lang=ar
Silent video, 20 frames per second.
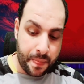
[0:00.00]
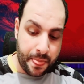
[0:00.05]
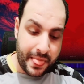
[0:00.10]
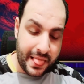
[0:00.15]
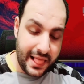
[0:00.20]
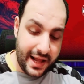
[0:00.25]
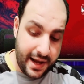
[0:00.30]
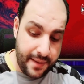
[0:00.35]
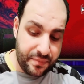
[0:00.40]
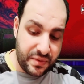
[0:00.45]

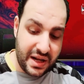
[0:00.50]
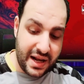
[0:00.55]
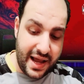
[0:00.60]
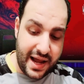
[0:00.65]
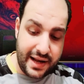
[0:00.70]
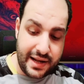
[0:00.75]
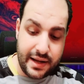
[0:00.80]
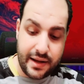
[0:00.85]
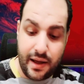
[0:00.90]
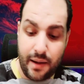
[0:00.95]
لعبت
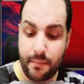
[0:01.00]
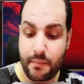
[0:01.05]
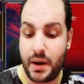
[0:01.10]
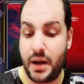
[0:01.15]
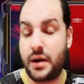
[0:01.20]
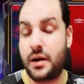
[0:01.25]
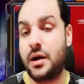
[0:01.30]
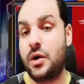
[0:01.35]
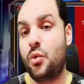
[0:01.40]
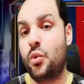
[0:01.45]
الاهلي كم
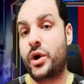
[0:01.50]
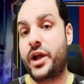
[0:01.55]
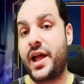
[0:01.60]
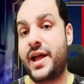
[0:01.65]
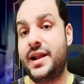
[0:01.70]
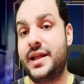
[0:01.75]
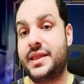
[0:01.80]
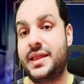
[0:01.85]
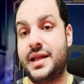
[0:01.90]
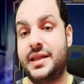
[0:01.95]
مره
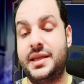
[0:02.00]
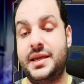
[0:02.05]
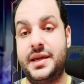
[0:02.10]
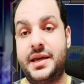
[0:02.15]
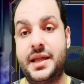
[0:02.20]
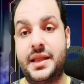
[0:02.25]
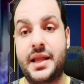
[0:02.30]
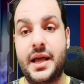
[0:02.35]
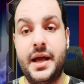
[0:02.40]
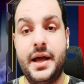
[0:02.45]
وكانت
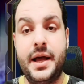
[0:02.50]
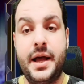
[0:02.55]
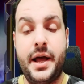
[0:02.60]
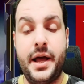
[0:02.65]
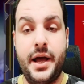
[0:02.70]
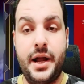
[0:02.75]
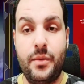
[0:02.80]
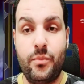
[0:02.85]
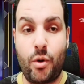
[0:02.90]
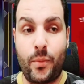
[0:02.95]
نتيجه
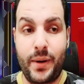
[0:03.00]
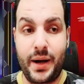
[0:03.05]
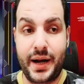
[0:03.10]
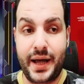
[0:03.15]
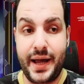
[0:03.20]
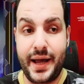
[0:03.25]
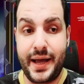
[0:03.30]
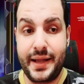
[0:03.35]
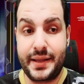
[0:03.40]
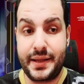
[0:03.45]

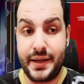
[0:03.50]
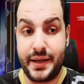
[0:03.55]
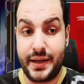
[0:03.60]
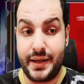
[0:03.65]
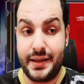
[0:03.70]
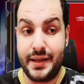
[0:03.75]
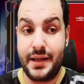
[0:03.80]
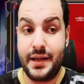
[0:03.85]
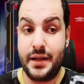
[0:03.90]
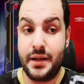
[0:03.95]
المباريات
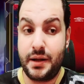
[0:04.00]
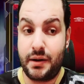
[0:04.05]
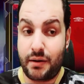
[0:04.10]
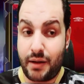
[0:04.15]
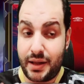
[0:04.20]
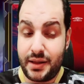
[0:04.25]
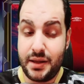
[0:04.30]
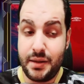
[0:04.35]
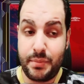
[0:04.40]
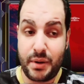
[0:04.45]
ايه
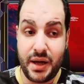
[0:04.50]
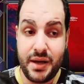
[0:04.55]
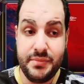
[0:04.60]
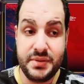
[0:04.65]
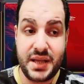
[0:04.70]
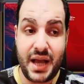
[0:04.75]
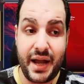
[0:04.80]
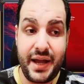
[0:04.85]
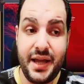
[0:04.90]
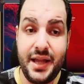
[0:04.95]
رد ابراهيم
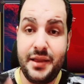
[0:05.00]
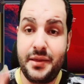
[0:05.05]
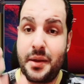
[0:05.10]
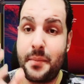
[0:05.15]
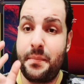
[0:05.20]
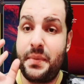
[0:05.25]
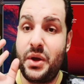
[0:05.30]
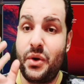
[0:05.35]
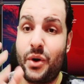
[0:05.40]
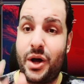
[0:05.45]

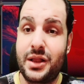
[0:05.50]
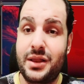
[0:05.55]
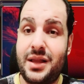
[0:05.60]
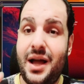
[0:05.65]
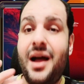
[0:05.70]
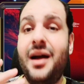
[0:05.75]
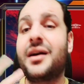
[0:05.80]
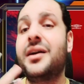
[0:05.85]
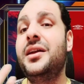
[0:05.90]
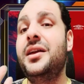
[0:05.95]
سعيد
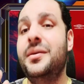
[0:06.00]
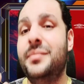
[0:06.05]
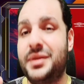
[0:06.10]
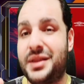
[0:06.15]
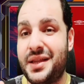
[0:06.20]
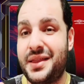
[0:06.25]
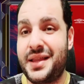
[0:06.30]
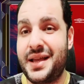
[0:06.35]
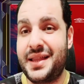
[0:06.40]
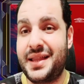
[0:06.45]
بيوضح قيمه
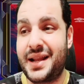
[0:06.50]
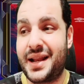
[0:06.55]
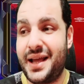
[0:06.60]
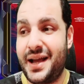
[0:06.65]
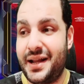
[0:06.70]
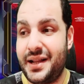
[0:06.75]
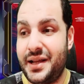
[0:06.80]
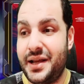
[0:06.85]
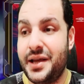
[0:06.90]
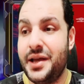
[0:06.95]
النادي
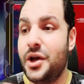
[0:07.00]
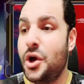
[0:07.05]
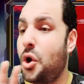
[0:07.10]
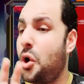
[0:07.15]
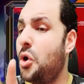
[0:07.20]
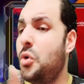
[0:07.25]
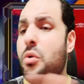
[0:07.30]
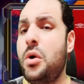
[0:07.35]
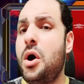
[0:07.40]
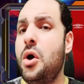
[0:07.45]
الاهلي
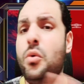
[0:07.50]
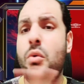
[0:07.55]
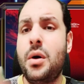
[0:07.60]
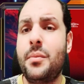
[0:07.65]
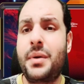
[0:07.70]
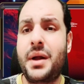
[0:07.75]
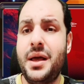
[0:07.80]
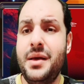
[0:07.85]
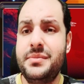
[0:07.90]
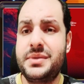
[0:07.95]
هو هو
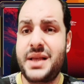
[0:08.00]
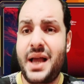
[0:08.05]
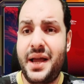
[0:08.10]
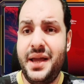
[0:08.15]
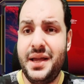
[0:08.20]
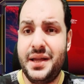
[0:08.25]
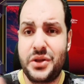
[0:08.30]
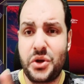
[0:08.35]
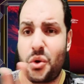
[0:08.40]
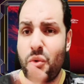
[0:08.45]
ابراهيم
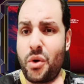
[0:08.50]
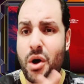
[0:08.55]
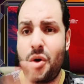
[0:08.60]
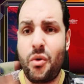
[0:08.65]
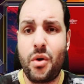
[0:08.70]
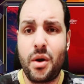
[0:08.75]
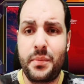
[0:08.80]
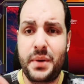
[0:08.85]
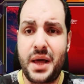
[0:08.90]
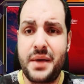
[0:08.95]
سعيد هو
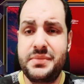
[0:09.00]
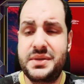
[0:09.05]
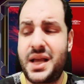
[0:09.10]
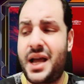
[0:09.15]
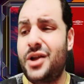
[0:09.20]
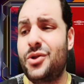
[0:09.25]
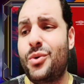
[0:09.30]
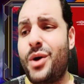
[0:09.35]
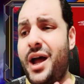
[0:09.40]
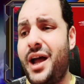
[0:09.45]
هو ابراهيم
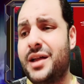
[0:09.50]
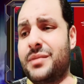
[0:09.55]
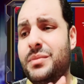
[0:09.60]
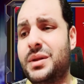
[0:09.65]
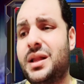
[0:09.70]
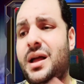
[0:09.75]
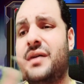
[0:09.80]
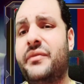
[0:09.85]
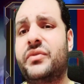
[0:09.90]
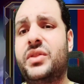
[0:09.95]
سعيد واحد
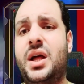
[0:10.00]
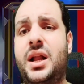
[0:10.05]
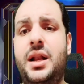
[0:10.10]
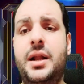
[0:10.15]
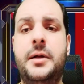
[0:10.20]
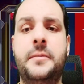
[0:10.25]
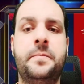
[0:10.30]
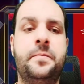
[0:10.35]
من افضل